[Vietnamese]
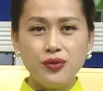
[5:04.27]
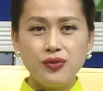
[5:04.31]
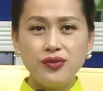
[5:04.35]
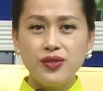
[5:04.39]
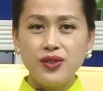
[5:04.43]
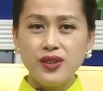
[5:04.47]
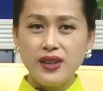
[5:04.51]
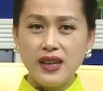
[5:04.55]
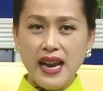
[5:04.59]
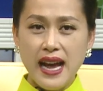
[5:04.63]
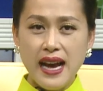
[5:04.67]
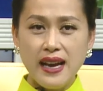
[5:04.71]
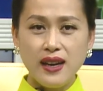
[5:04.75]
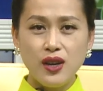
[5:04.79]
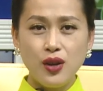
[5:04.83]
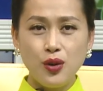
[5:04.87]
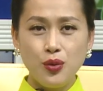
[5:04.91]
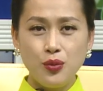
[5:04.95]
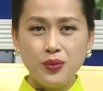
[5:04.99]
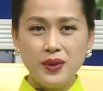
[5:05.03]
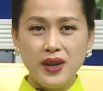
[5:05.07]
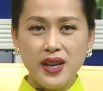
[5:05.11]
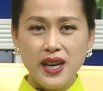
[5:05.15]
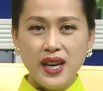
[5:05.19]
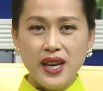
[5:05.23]
vừa lạ lùng
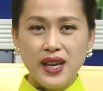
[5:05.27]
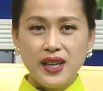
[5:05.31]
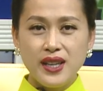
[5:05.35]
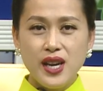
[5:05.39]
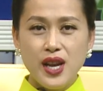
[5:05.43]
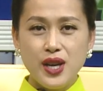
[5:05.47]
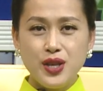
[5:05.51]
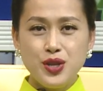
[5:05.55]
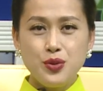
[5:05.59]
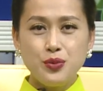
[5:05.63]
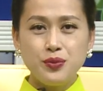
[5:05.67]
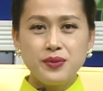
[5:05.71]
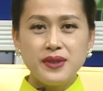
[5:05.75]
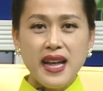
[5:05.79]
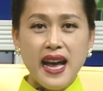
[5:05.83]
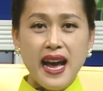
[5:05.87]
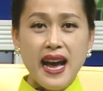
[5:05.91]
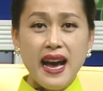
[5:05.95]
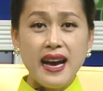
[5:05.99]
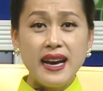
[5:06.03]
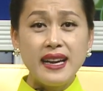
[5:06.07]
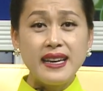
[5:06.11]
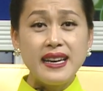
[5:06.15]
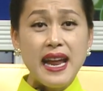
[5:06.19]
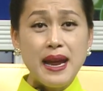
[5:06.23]
để chúng
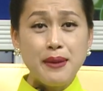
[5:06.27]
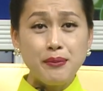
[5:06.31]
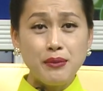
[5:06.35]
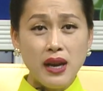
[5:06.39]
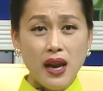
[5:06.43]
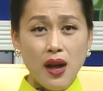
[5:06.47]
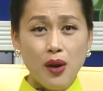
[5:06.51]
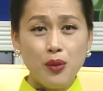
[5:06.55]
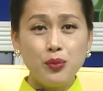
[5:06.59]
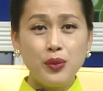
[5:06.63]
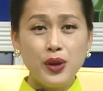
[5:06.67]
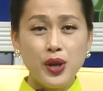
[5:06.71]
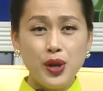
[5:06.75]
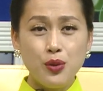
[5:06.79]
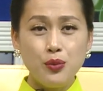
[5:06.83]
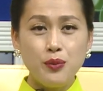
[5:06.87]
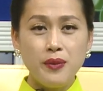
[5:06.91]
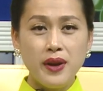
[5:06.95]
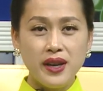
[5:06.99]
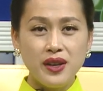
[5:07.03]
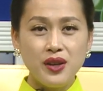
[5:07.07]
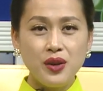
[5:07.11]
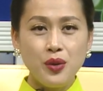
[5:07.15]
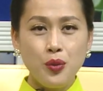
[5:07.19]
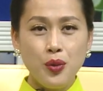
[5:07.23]
ta đem lòng yêu
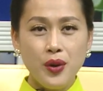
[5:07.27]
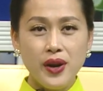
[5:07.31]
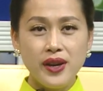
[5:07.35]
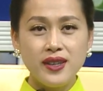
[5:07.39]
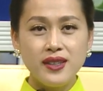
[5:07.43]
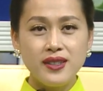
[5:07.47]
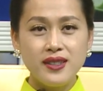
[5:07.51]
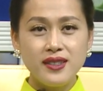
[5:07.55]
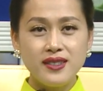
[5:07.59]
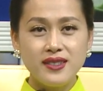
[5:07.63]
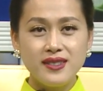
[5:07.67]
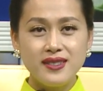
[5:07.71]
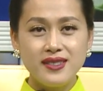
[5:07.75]
mến quê hương.